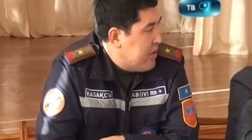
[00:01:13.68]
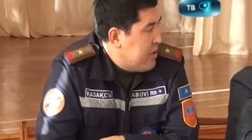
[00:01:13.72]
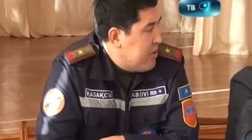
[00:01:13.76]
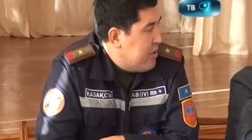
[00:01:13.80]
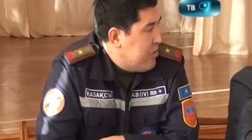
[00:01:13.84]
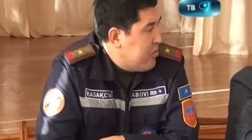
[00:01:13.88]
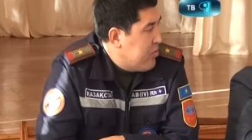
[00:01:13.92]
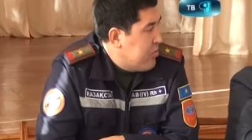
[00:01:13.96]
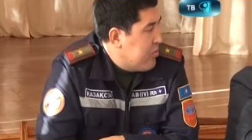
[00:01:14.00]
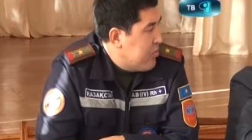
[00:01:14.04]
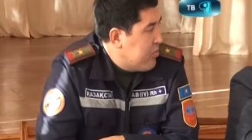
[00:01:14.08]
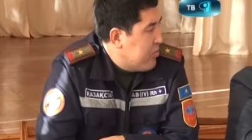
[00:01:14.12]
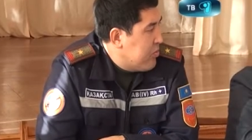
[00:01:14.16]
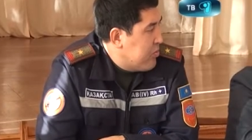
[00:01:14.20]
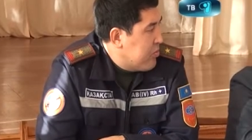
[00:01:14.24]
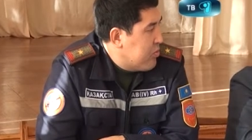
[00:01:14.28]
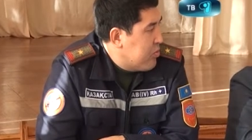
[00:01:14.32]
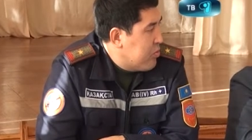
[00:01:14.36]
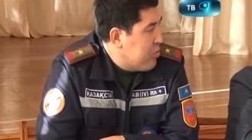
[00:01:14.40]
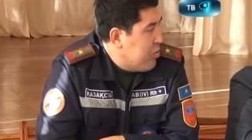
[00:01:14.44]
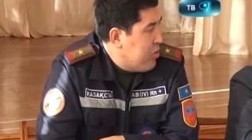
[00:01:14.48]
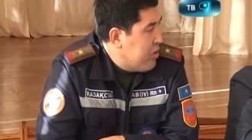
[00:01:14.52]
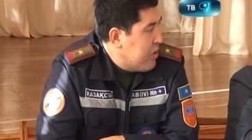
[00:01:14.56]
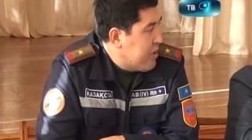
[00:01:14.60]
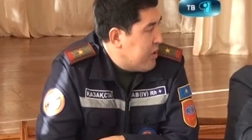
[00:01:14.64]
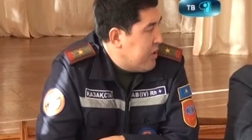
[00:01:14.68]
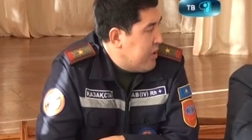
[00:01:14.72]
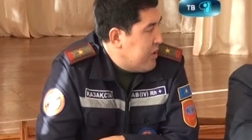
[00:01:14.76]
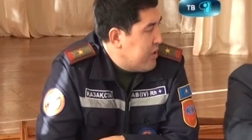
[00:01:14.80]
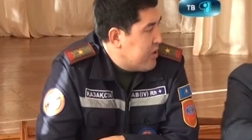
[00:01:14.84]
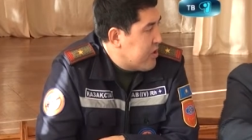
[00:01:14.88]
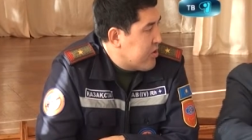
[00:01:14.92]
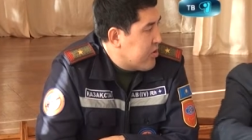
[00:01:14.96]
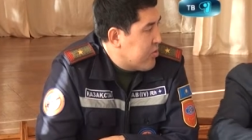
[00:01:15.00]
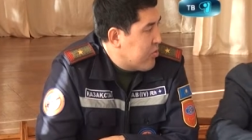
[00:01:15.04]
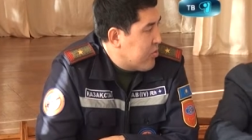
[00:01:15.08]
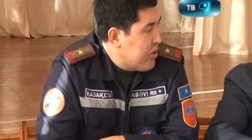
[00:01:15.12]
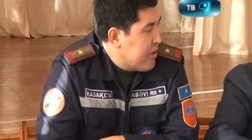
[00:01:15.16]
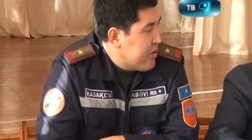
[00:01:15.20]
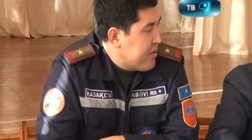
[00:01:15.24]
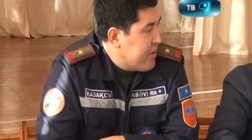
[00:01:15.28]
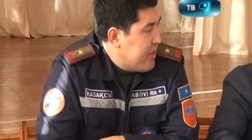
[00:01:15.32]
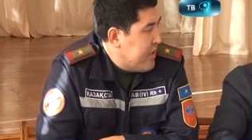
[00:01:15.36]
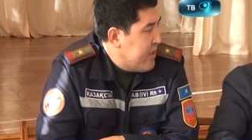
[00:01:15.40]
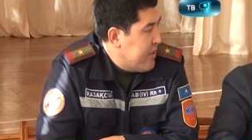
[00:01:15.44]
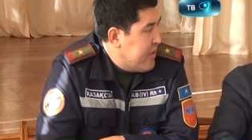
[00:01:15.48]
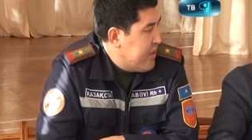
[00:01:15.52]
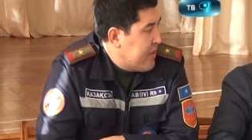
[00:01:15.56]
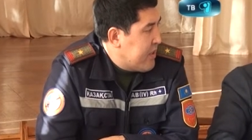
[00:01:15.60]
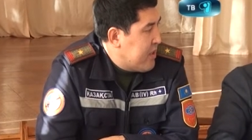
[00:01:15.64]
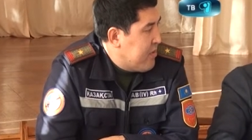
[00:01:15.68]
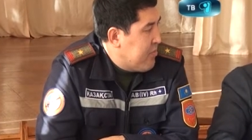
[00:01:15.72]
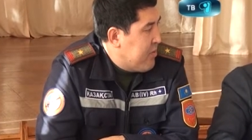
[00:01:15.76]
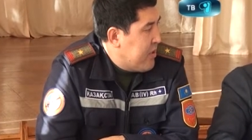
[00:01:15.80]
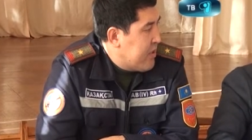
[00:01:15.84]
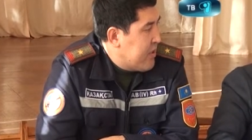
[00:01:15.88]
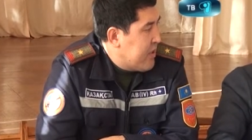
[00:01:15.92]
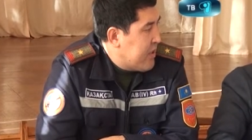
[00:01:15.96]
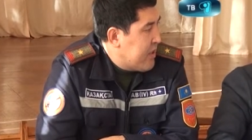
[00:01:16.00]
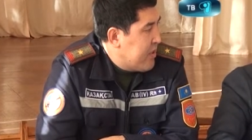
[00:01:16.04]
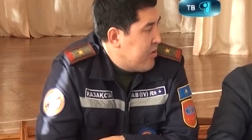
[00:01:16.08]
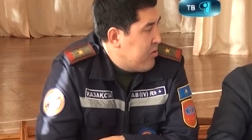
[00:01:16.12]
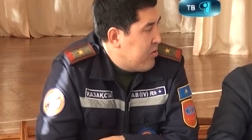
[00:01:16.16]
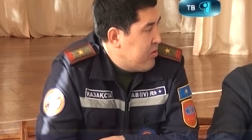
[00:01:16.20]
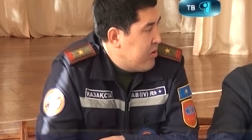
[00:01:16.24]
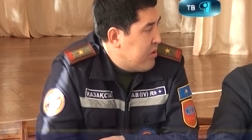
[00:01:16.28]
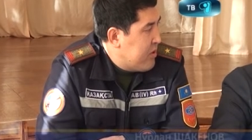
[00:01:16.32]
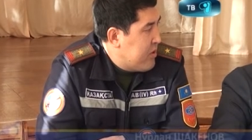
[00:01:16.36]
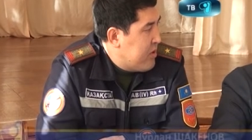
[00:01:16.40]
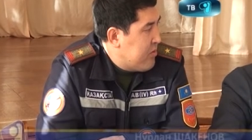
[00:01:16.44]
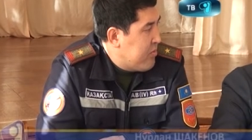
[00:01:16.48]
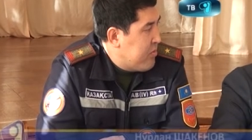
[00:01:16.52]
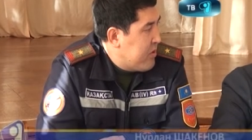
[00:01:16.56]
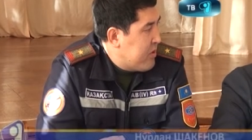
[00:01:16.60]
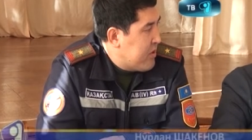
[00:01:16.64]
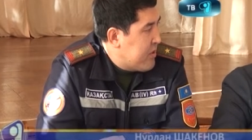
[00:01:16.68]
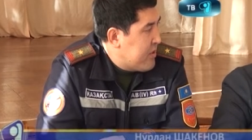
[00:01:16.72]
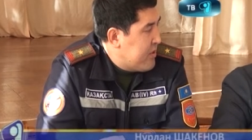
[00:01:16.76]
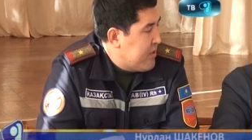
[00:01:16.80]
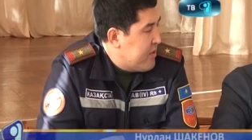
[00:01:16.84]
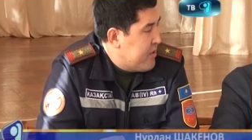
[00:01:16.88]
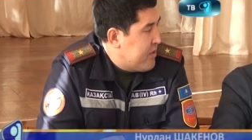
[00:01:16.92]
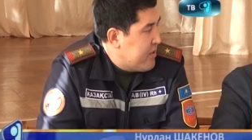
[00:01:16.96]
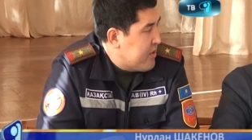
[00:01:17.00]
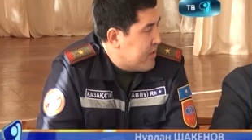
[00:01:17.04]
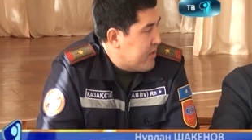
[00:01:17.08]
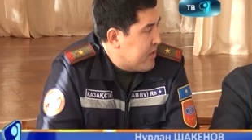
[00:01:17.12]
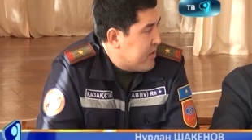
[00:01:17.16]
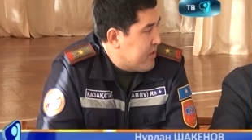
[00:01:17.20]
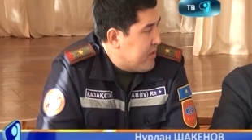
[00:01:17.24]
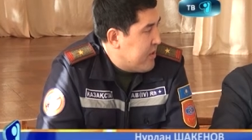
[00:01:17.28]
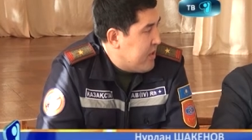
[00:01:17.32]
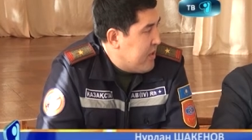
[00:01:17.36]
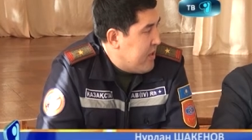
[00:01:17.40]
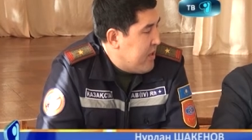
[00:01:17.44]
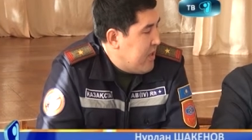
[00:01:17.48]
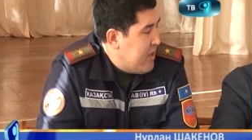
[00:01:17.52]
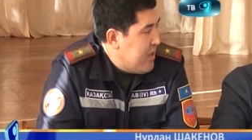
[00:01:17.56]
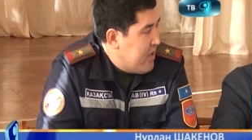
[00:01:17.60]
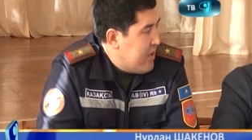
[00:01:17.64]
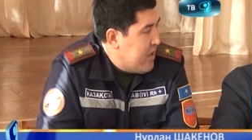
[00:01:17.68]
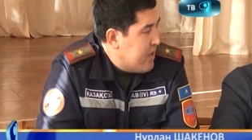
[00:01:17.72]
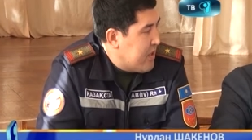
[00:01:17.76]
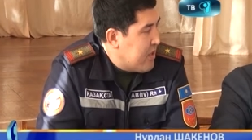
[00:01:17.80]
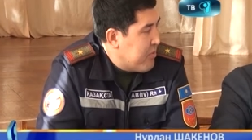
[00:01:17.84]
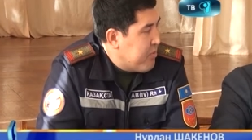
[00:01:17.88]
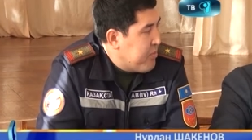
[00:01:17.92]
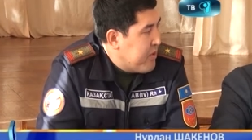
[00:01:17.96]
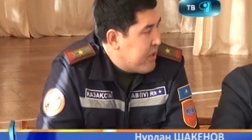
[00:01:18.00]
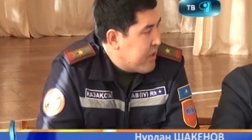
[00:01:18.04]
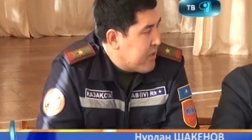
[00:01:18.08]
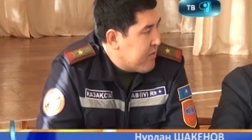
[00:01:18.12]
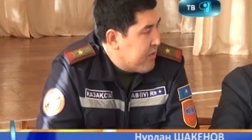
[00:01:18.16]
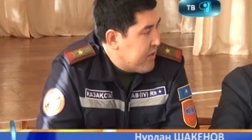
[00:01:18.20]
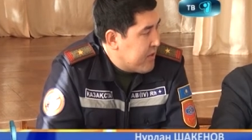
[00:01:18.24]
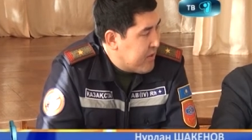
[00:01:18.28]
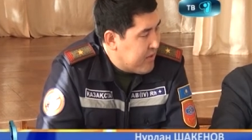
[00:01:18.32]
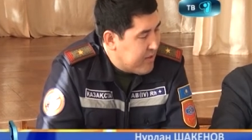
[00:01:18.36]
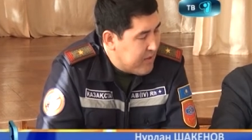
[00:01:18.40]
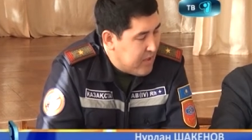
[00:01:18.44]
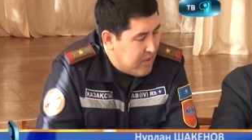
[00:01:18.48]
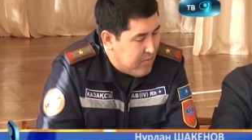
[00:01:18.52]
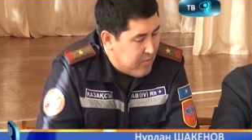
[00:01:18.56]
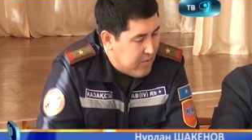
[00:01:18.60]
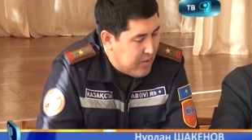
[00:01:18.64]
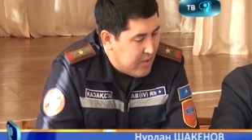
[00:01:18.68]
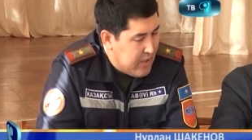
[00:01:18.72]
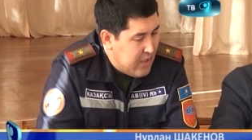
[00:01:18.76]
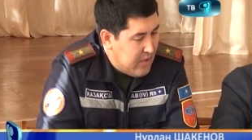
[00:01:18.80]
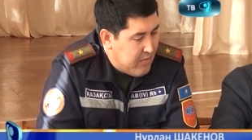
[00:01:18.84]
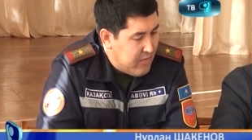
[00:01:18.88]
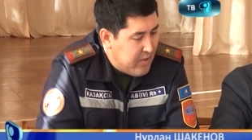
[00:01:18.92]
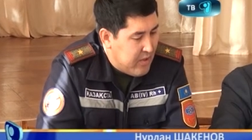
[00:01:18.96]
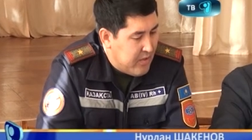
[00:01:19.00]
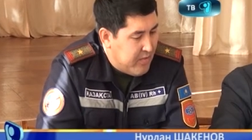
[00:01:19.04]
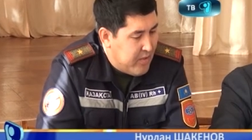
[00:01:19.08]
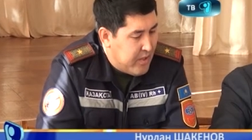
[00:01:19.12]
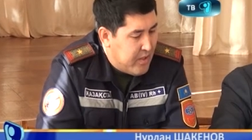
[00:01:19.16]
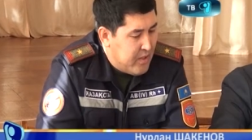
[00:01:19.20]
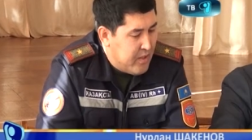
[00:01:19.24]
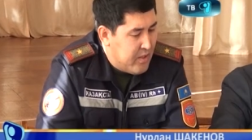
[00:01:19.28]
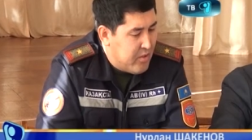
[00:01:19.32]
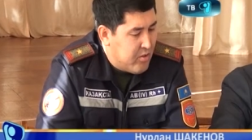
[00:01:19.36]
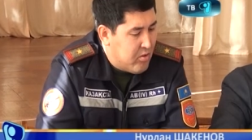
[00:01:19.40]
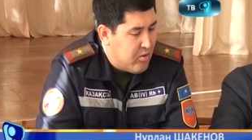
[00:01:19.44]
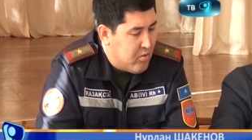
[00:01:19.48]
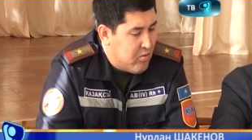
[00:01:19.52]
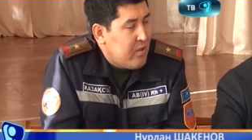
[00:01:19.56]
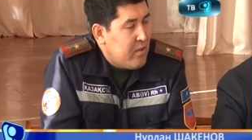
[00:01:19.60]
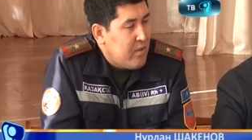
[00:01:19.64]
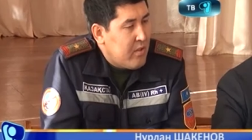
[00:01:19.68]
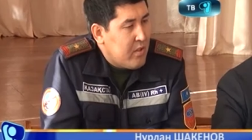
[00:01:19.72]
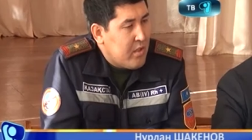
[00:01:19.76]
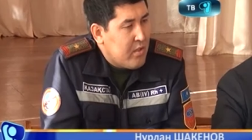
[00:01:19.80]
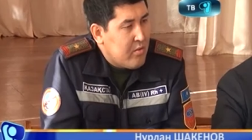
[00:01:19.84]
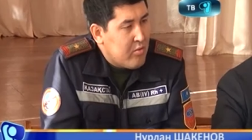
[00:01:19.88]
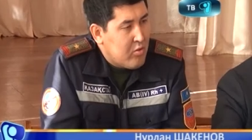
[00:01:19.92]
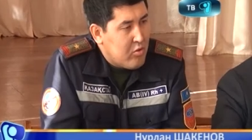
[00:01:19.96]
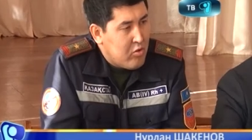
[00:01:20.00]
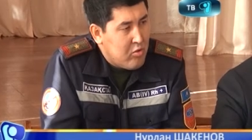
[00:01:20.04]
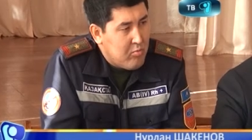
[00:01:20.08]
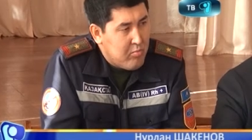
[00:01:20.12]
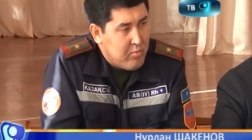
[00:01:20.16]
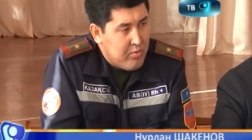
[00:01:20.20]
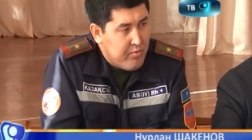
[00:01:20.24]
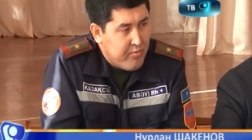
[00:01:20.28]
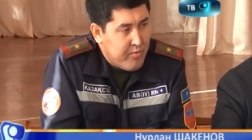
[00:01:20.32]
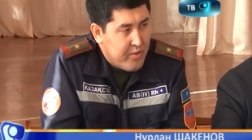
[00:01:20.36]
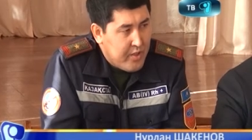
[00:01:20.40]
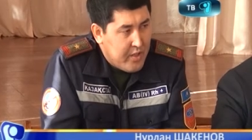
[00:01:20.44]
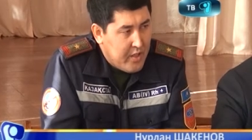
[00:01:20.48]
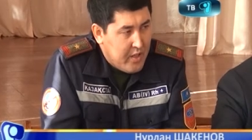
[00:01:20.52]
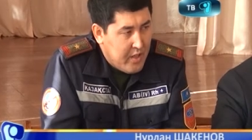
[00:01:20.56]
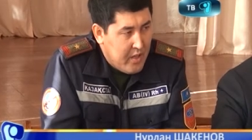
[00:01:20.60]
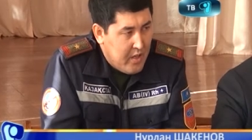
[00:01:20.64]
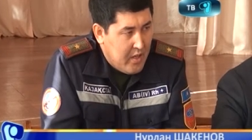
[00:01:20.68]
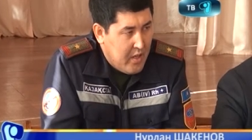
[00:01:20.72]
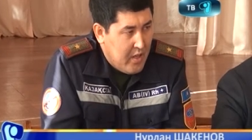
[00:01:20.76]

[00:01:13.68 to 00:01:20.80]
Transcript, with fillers: чего мы проводим эти мероприятия здесь? В смысле показные, на, вчера в Октябрьском, сегодня в районе Казбекби, для того, чтобы вы